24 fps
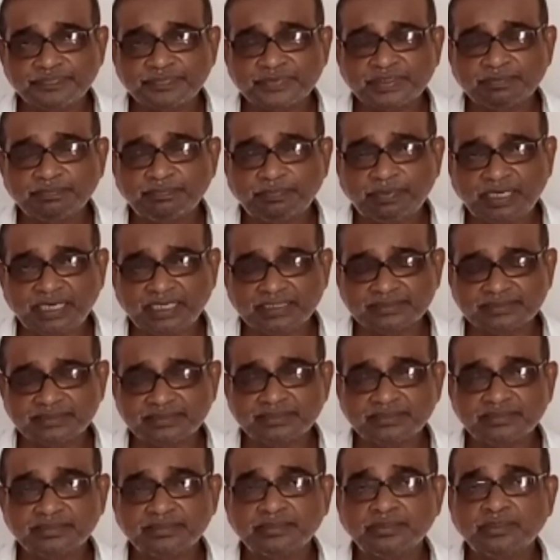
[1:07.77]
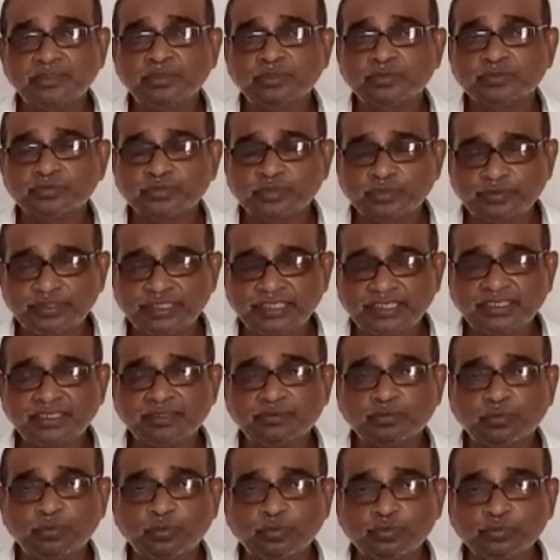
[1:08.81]
পাঁচ শরীরের
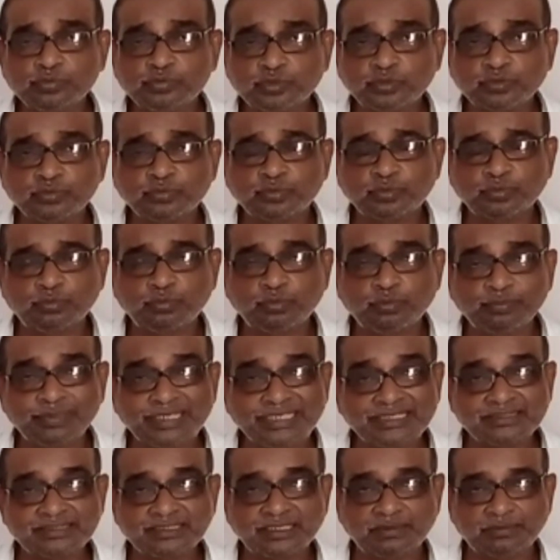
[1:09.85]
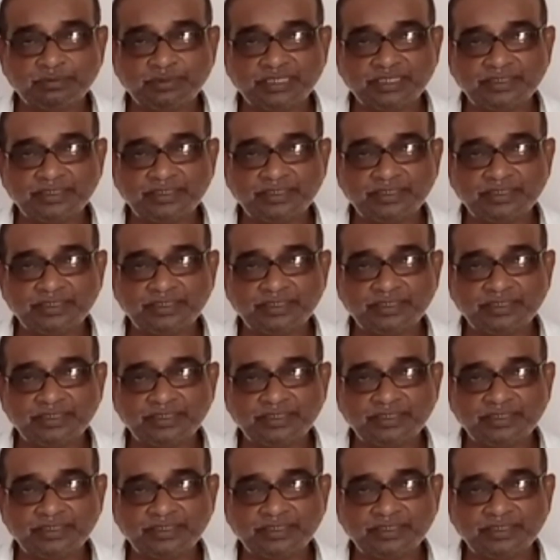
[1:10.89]
ওজন কমে যাওয়া